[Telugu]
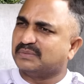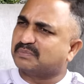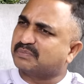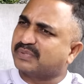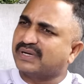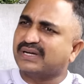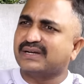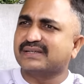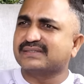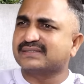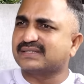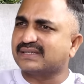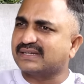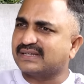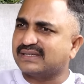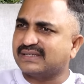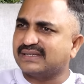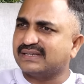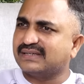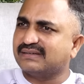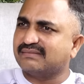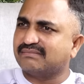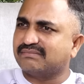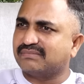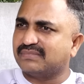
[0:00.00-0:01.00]
ఎప్పుడైనా సరే
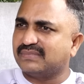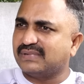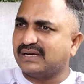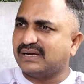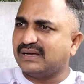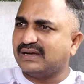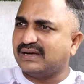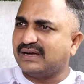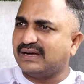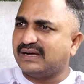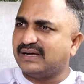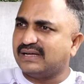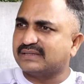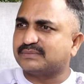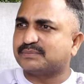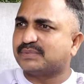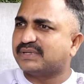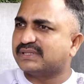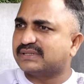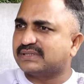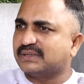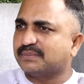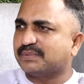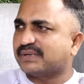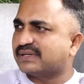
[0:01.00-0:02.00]

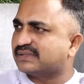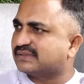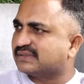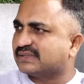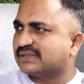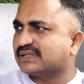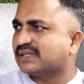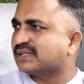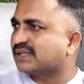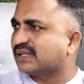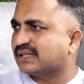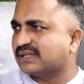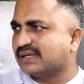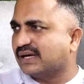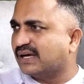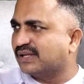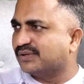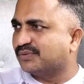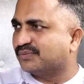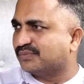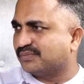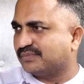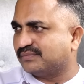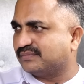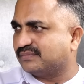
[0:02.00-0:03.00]
ఆత్మహత్య పరిస్థితి అయితే అది
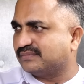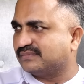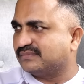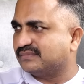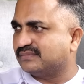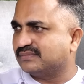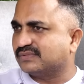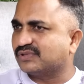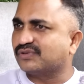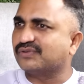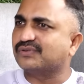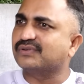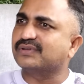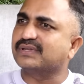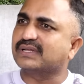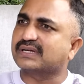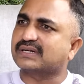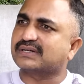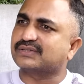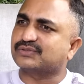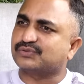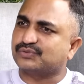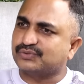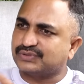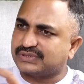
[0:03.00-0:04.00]
కాదు రెండోది
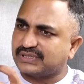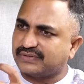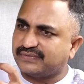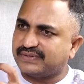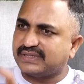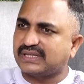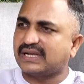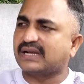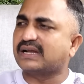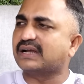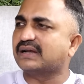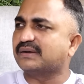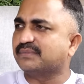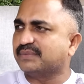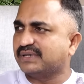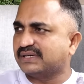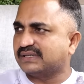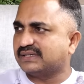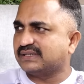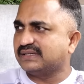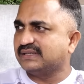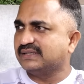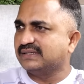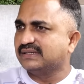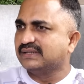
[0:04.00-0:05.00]
అక్కడ చూసే విధానాన్ని
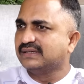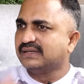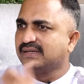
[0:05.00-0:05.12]
బట్టి